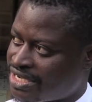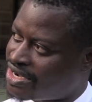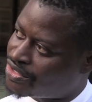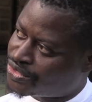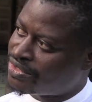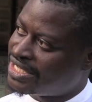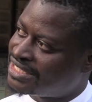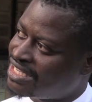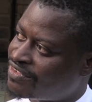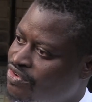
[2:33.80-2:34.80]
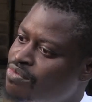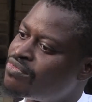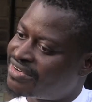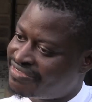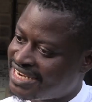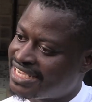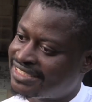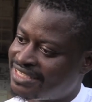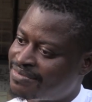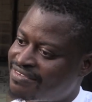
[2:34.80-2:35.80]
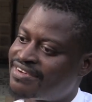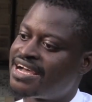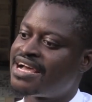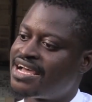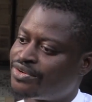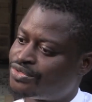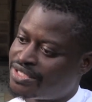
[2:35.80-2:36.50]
Costa um dia servir como referência para vários